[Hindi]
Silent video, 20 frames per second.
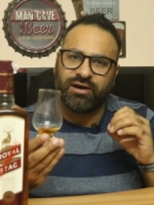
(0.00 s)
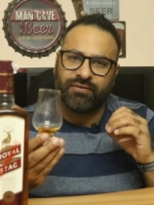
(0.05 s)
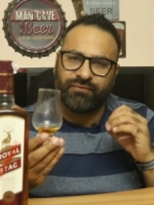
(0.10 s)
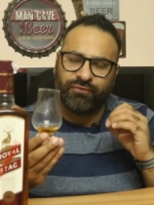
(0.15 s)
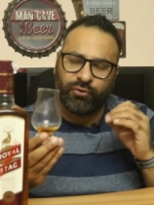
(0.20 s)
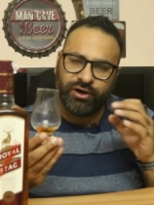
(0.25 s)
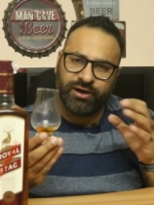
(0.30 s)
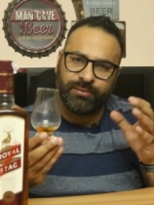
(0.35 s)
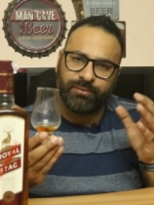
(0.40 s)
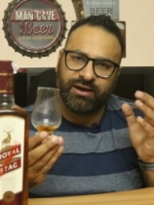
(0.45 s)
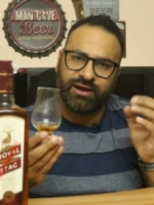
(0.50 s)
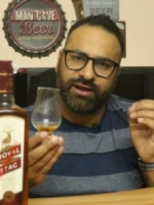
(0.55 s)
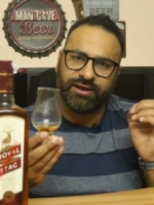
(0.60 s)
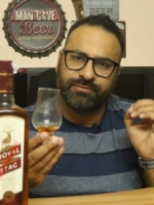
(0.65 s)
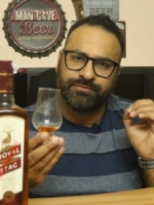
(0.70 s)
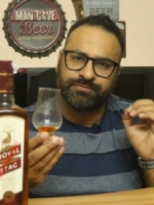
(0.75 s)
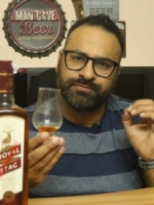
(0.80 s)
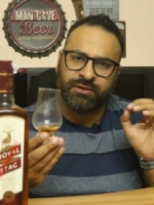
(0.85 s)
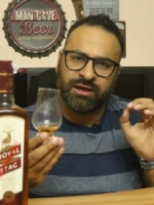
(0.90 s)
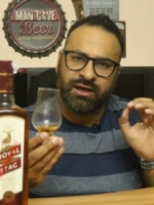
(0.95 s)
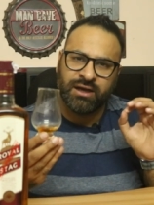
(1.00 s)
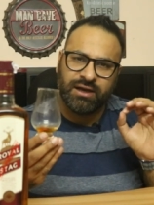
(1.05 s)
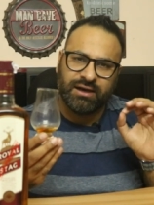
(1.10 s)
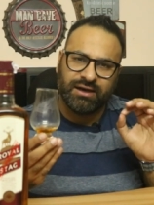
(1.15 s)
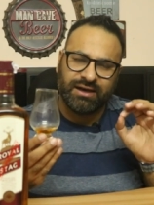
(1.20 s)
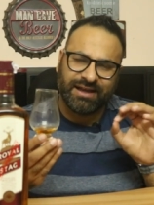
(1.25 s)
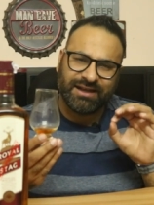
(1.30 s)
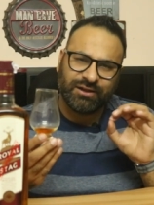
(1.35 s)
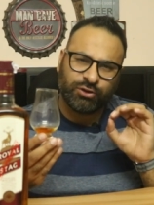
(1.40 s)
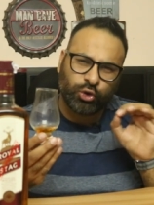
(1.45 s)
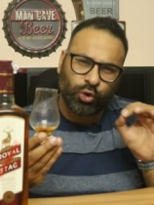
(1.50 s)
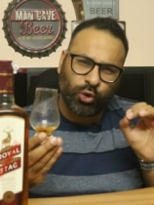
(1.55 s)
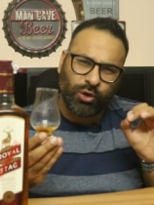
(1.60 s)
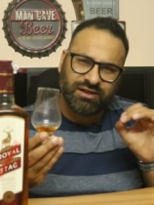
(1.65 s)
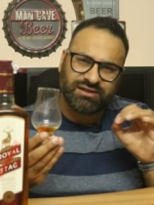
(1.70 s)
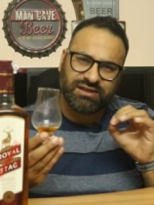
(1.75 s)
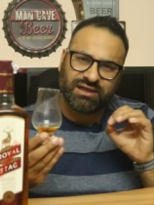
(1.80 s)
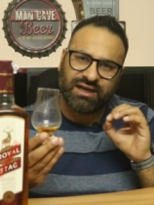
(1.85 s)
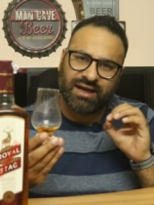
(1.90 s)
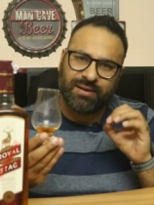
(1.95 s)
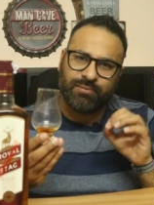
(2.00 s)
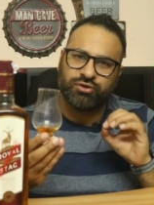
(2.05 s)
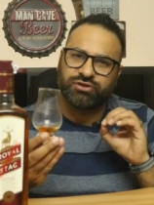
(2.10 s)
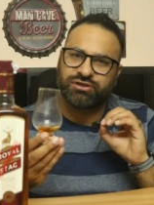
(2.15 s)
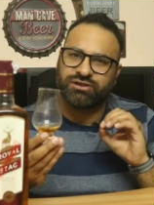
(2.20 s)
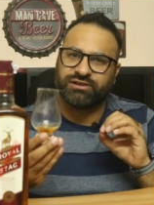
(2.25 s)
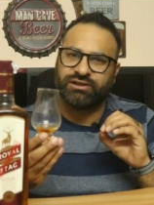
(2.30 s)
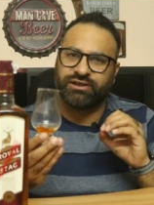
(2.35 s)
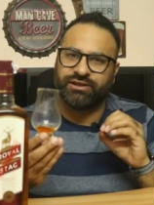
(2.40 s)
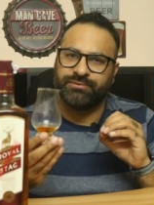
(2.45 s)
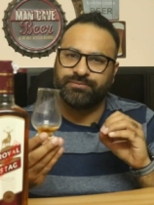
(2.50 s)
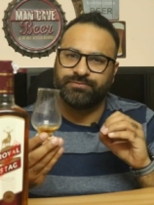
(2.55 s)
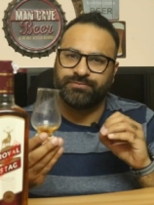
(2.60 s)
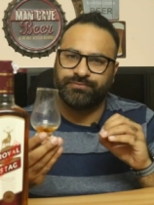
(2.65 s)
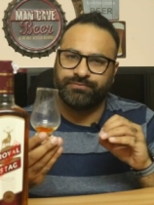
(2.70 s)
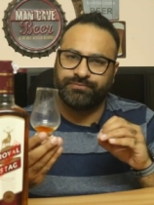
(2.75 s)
अफोर्डेबल है लेकिन थोड़ा सा कम हो सकता है